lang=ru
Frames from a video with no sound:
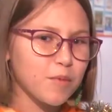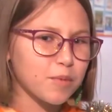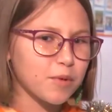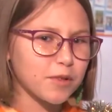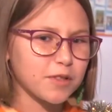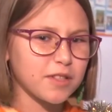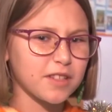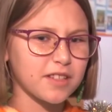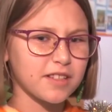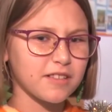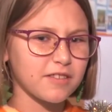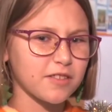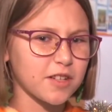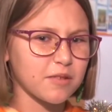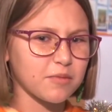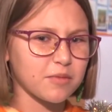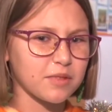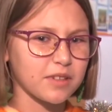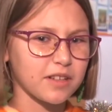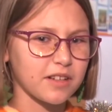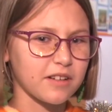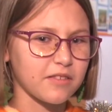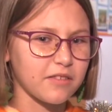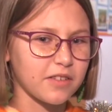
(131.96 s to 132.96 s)
Мы просто с
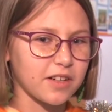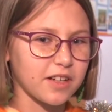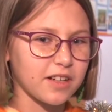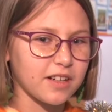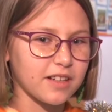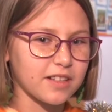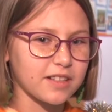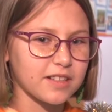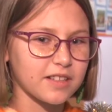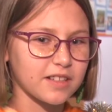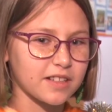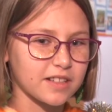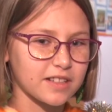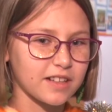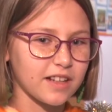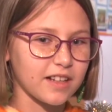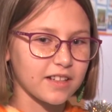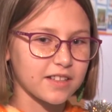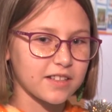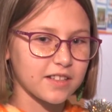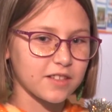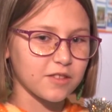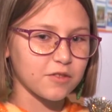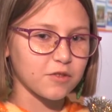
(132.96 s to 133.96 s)
девочками договорились из
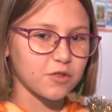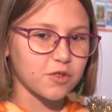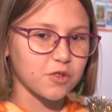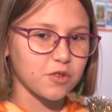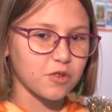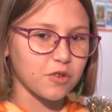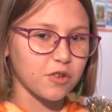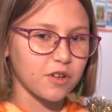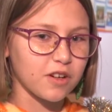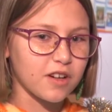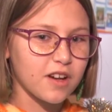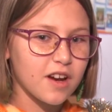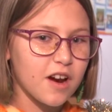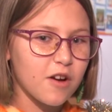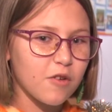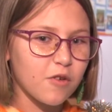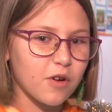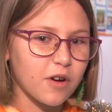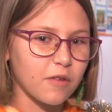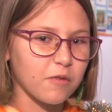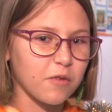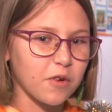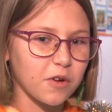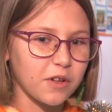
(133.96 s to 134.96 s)
класса, ну что у
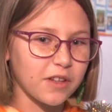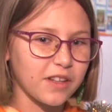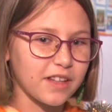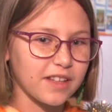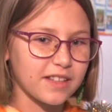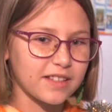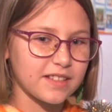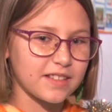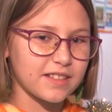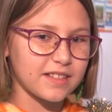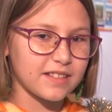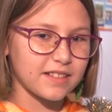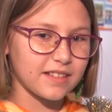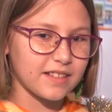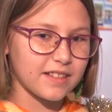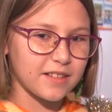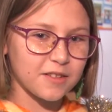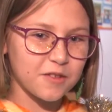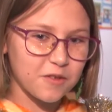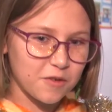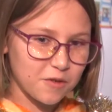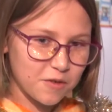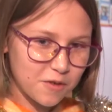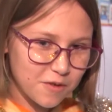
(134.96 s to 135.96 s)
кого есть
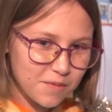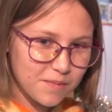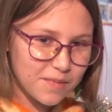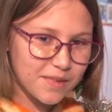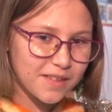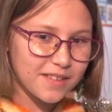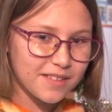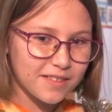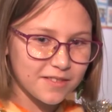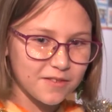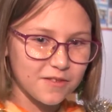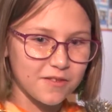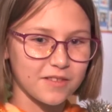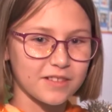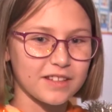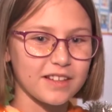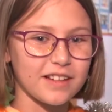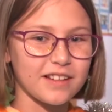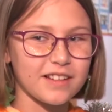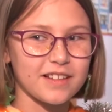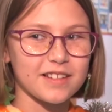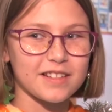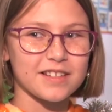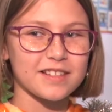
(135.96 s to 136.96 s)
кигуруми, ну
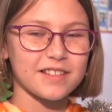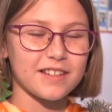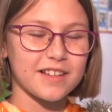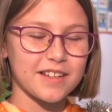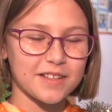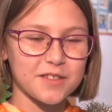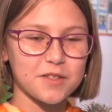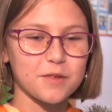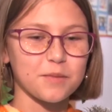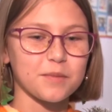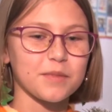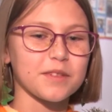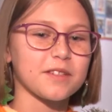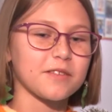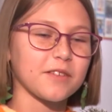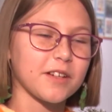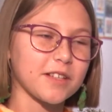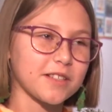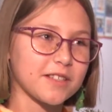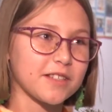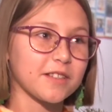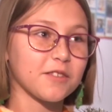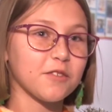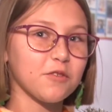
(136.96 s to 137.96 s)
так костюм
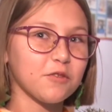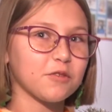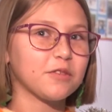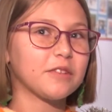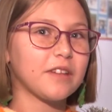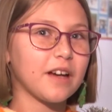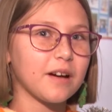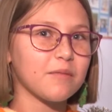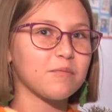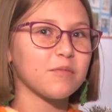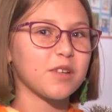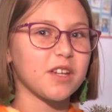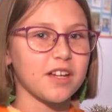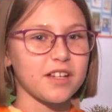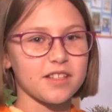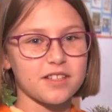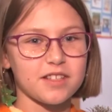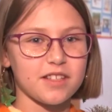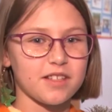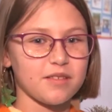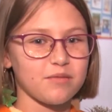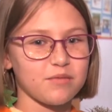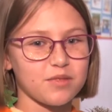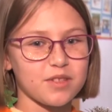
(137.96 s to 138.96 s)
называется, ну так мы и
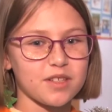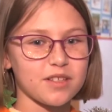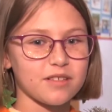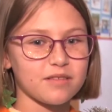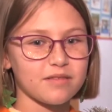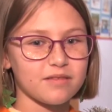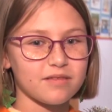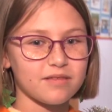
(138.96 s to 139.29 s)
оденемся.